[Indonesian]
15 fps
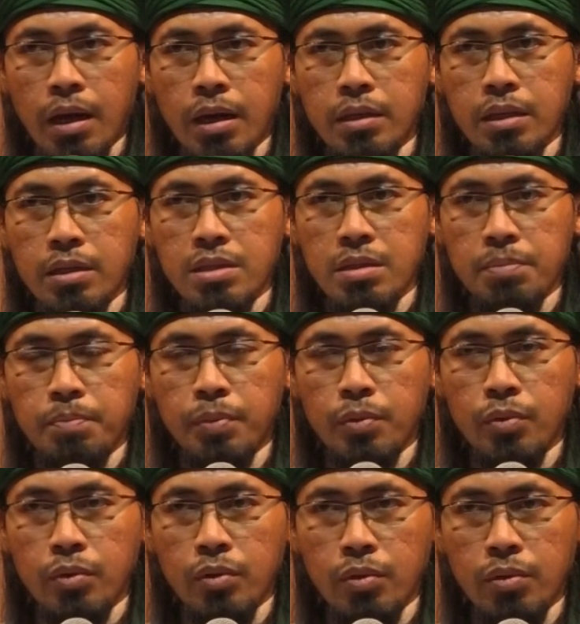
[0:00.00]
ada
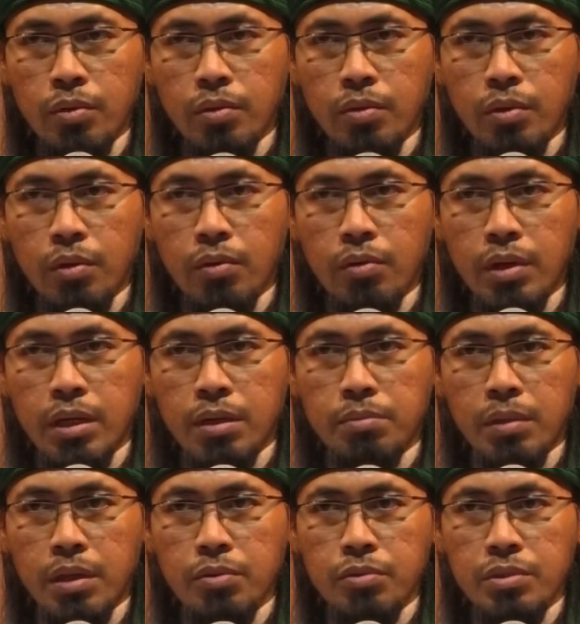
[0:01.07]
sepuluh golongan
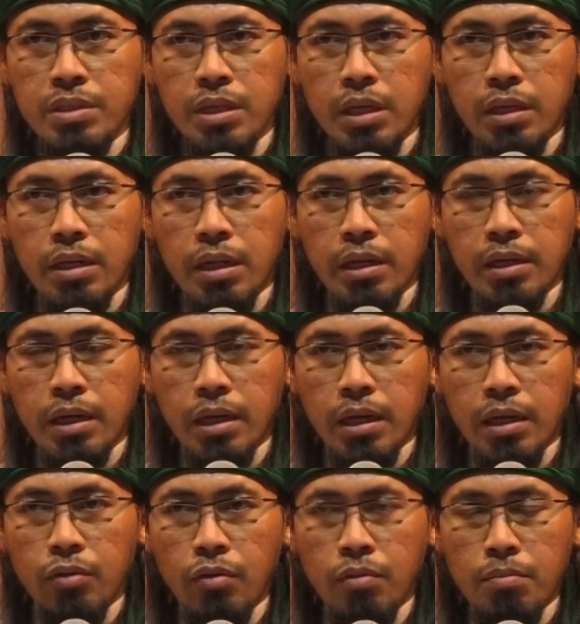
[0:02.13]
manusia dari
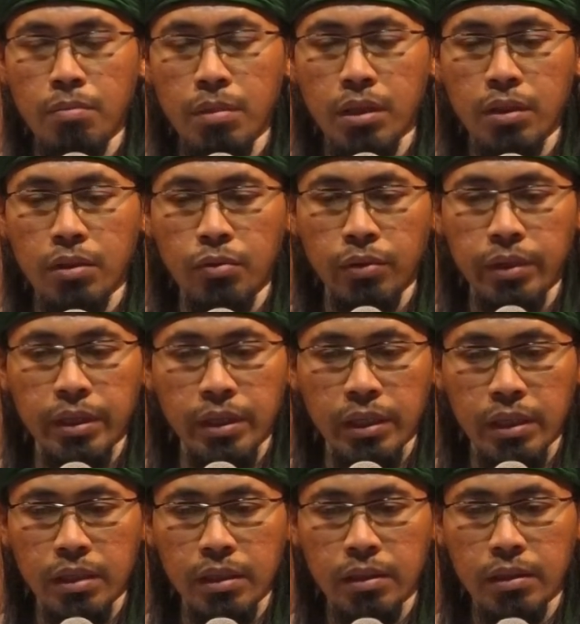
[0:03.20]
kalangan umatku
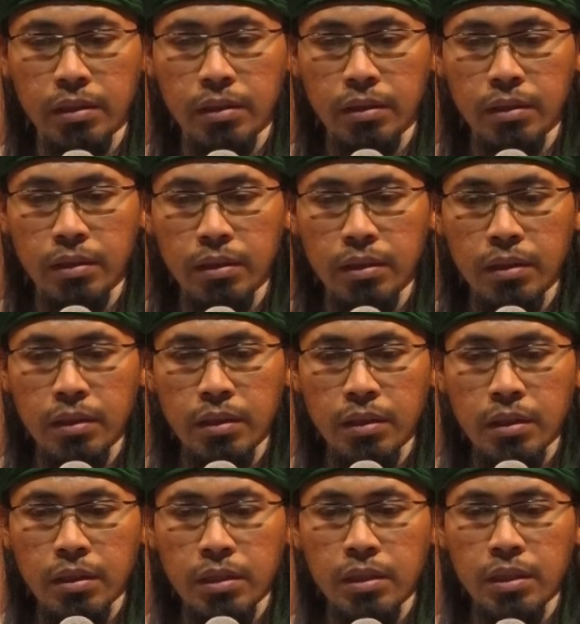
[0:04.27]
ini
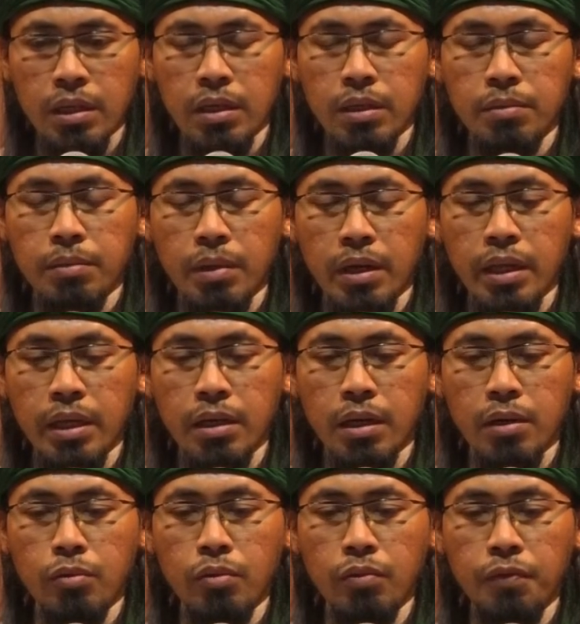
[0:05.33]
yang
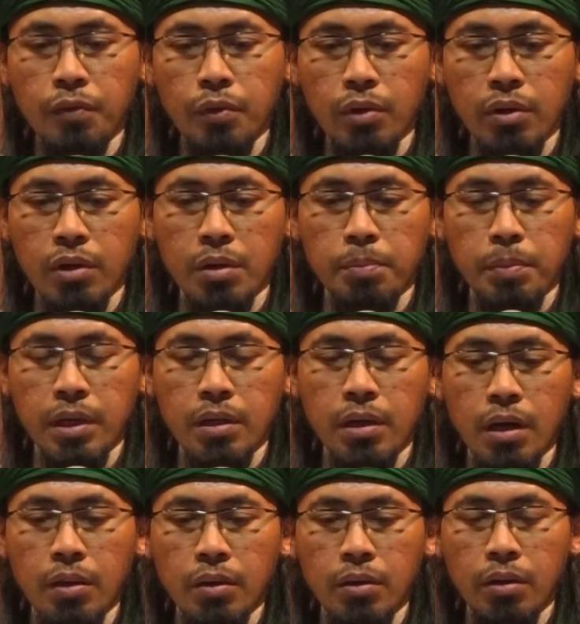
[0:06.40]
mereka kufur
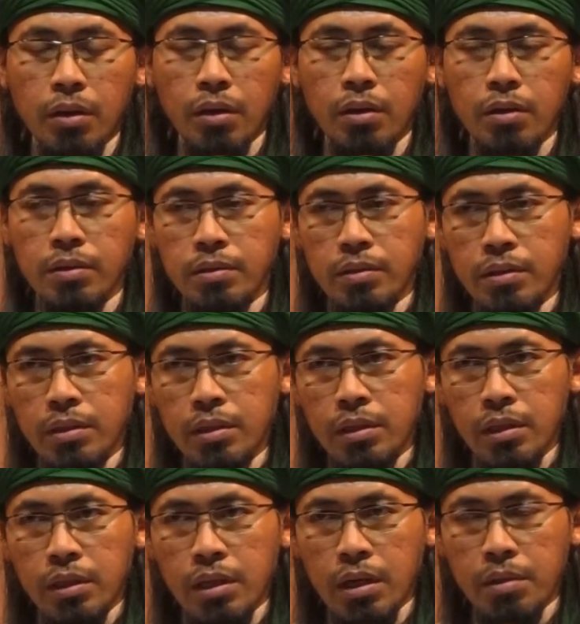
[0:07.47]
kepada Allah
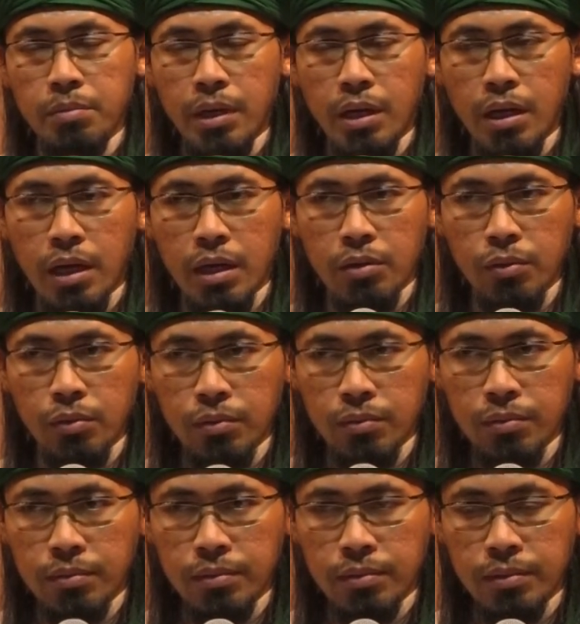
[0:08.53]
yang maha
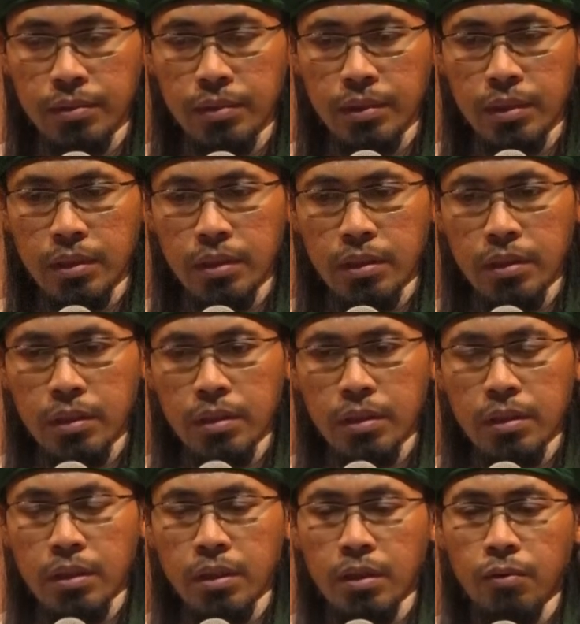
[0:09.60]
agung
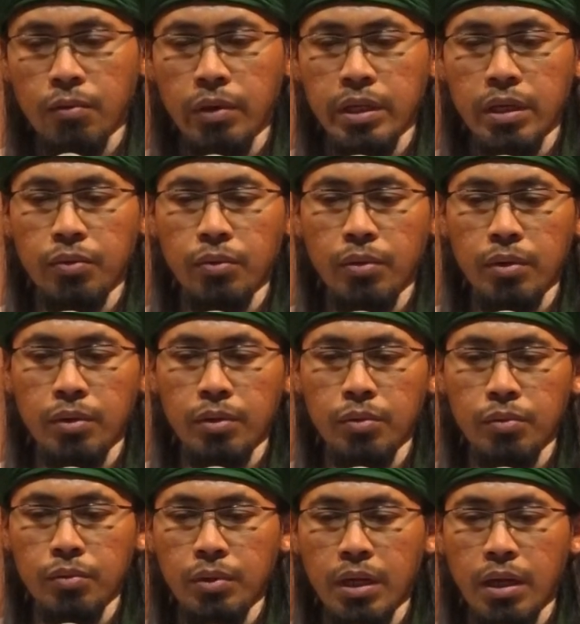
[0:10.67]
wa
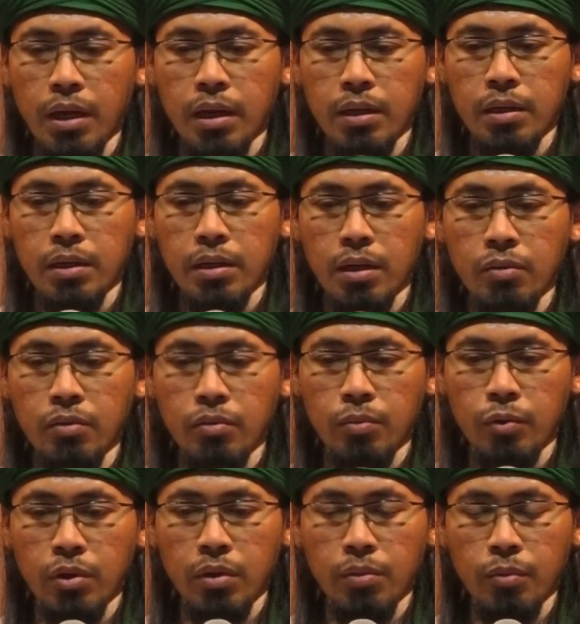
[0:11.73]
yadhunnuna
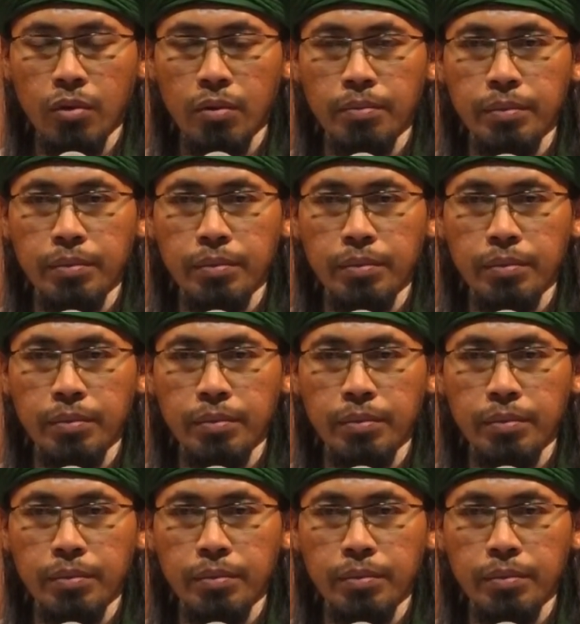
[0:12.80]
annahumul